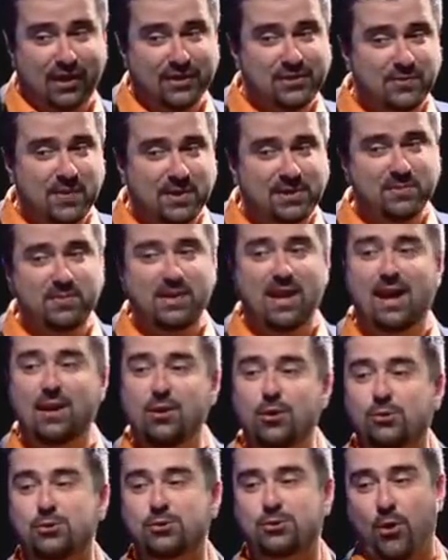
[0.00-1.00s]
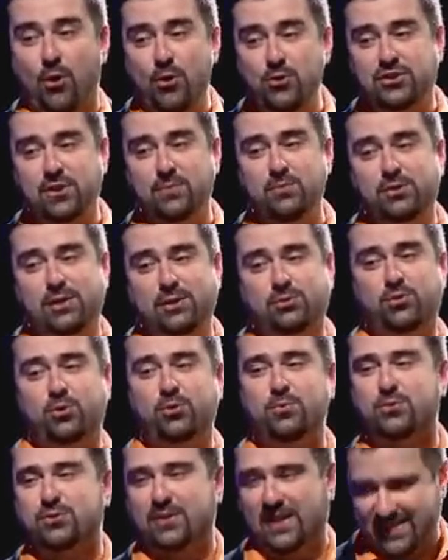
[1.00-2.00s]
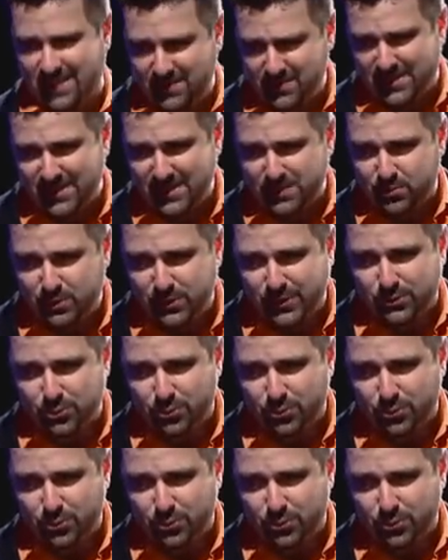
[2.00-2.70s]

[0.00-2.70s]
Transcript: adım adım ilerliyoruz. Önce müzik sorumuz. Hazır mısınız müzik